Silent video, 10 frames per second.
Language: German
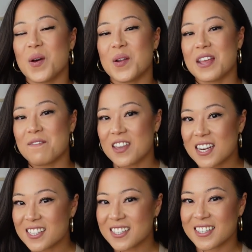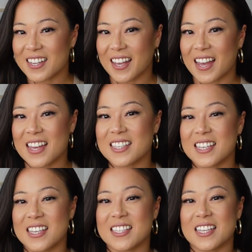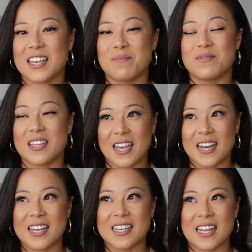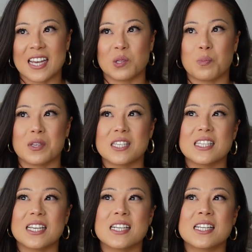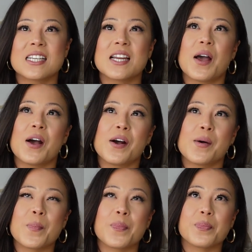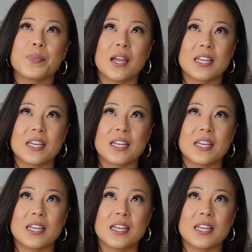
Und der vedische Tierkreis ist eben der, der so ein bisschen ähm,